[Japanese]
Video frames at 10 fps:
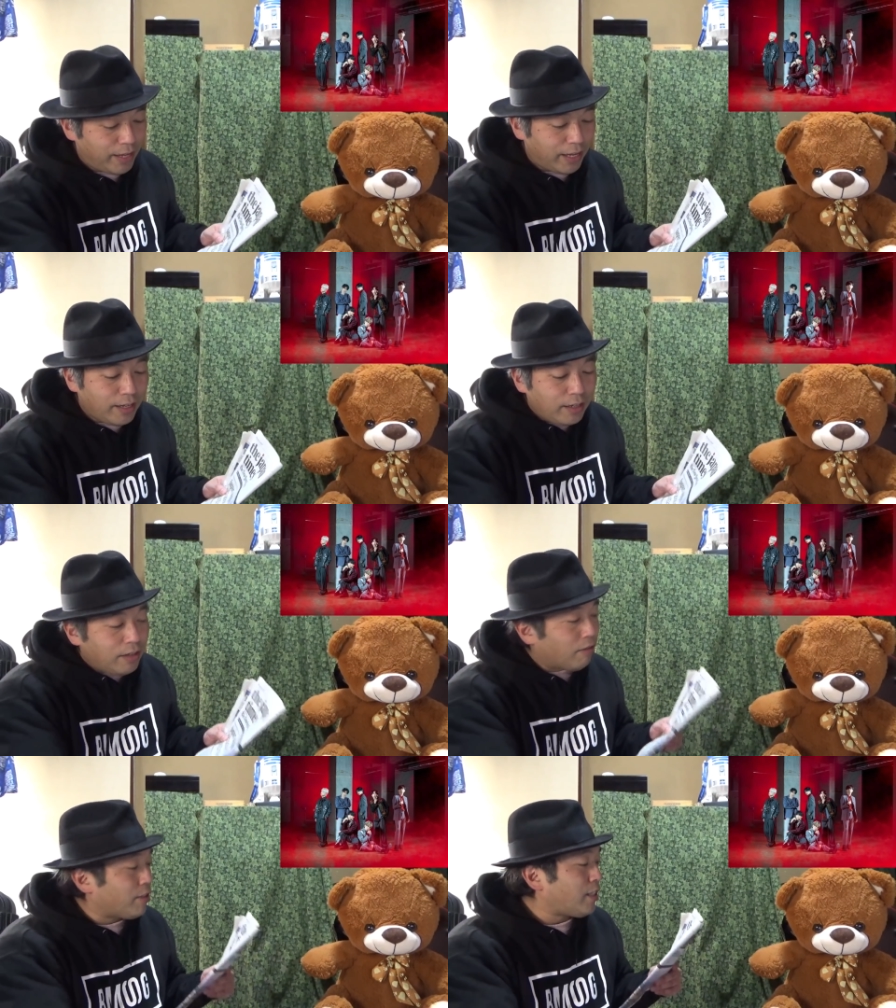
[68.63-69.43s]
で、
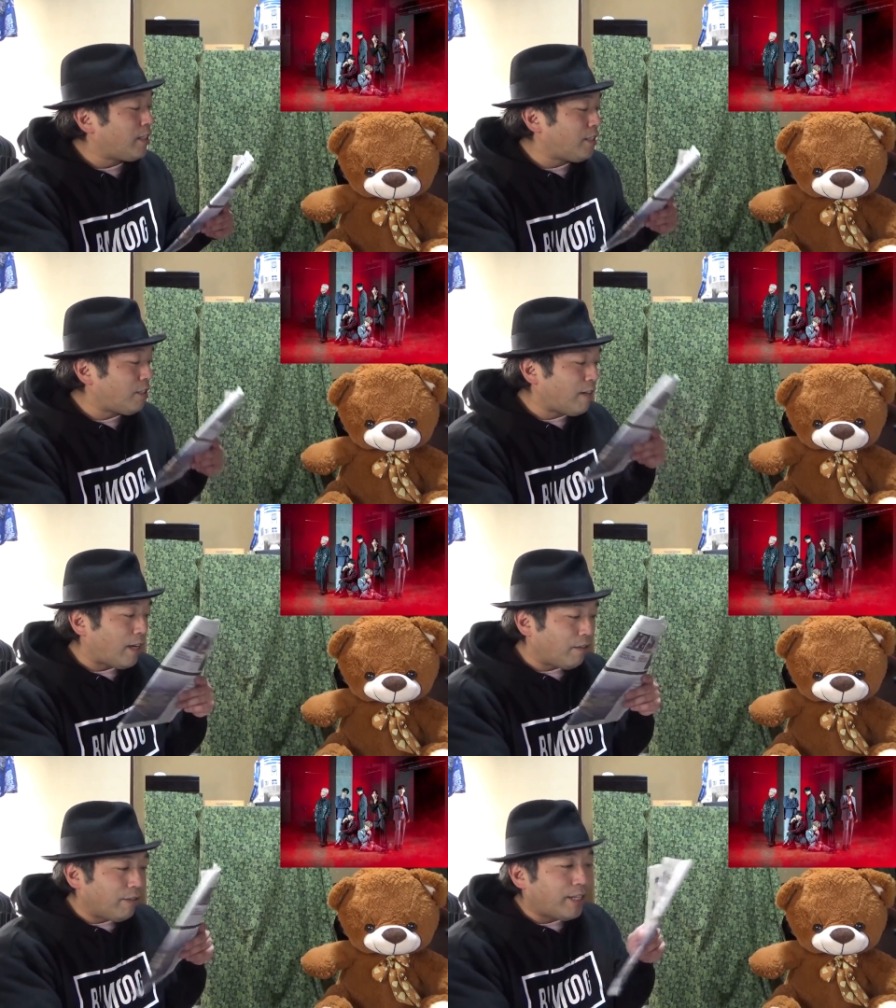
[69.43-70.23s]
こちら実
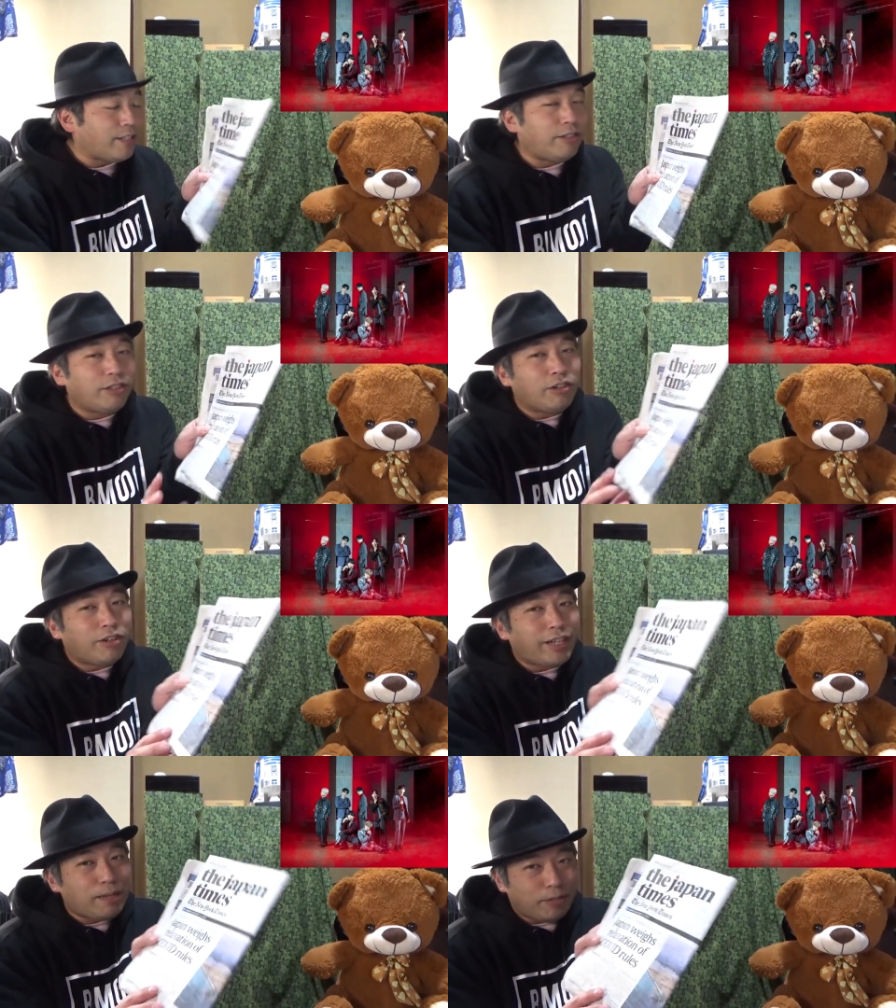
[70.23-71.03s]
は、あの、
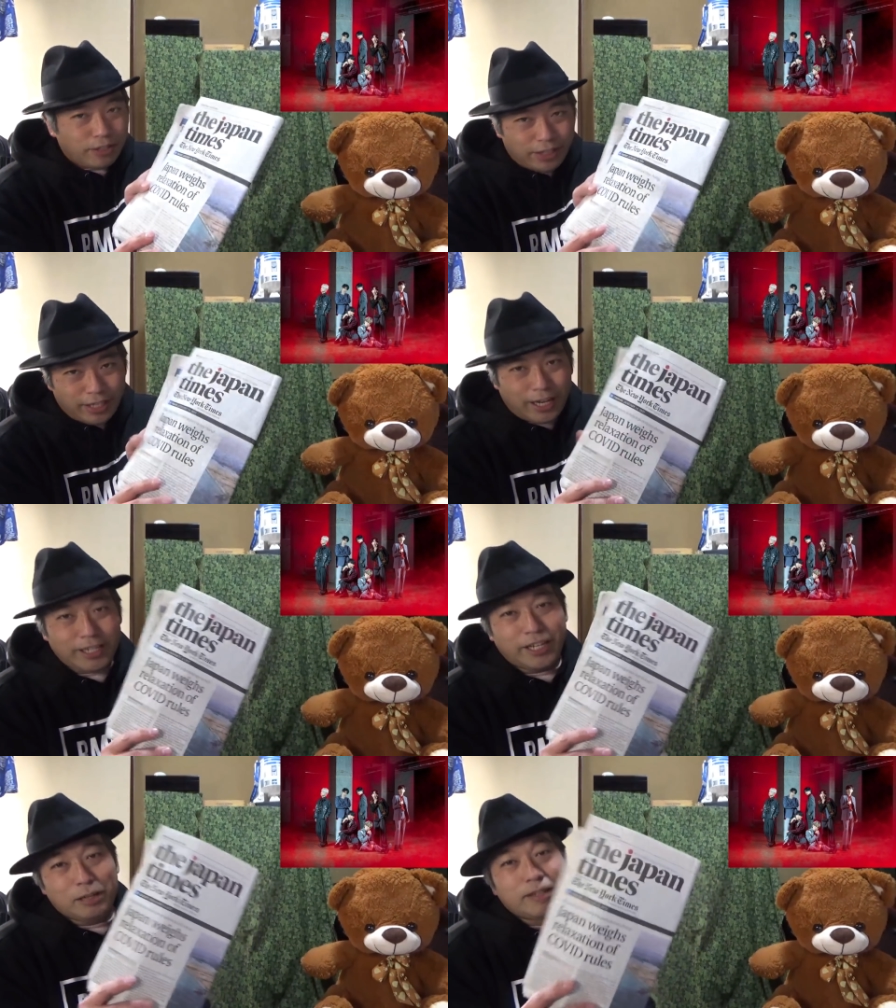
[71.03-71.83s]
ザ・ニューヨーク・タイムズって書
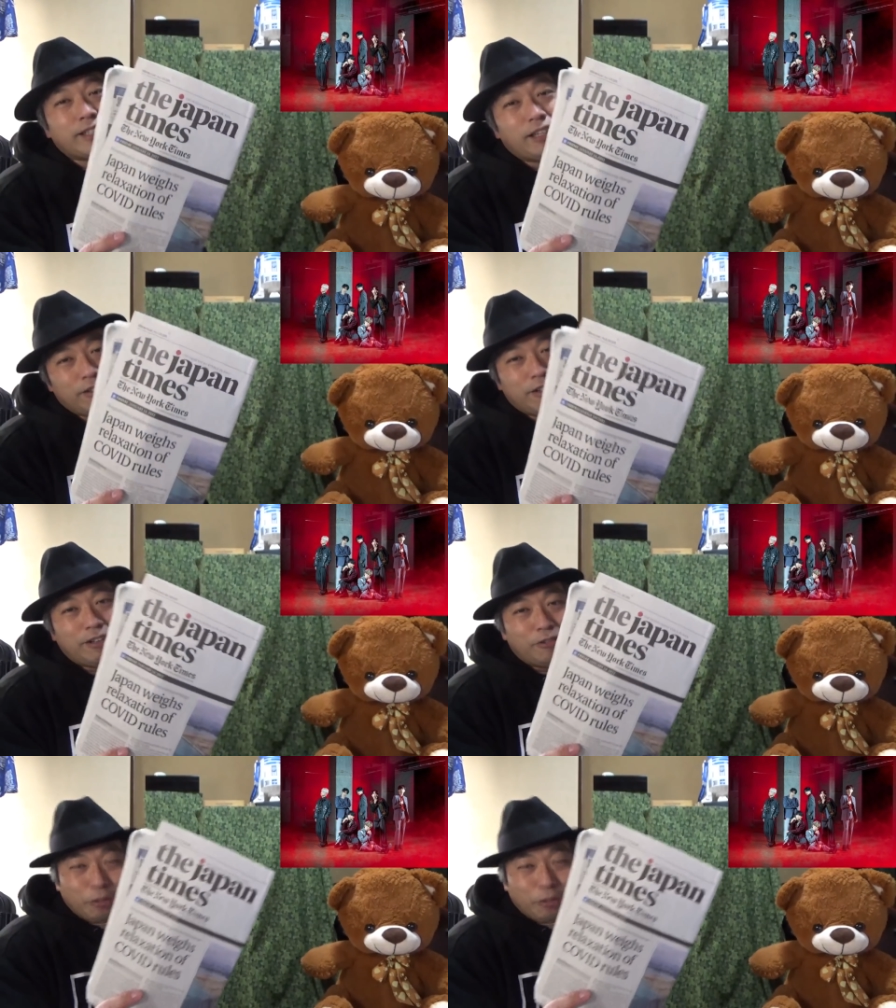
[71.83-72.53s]
いてありますけど、